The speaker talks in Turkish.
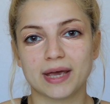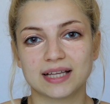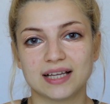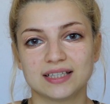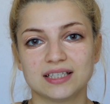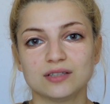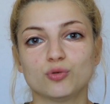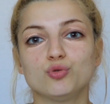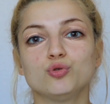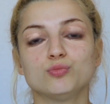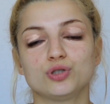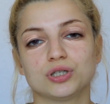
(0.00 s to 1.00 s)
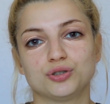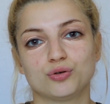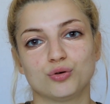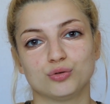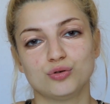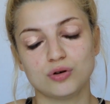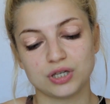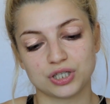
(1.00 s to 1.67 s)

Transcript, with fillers: bekletin o yumuşacık oluyor.